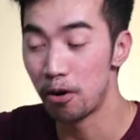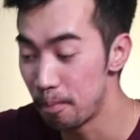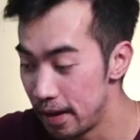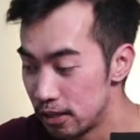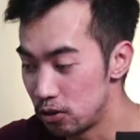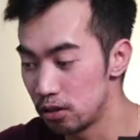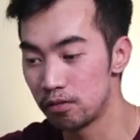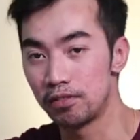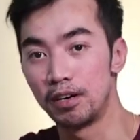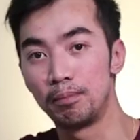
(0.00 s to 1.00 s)
pesos
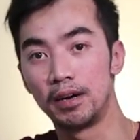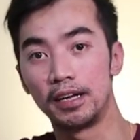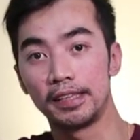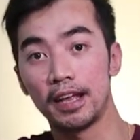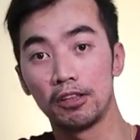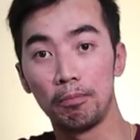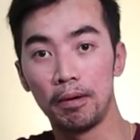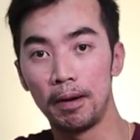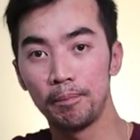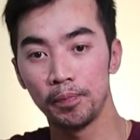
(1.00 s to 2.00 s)
from uh,
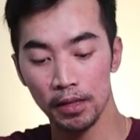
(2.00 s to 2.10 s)
Technopop.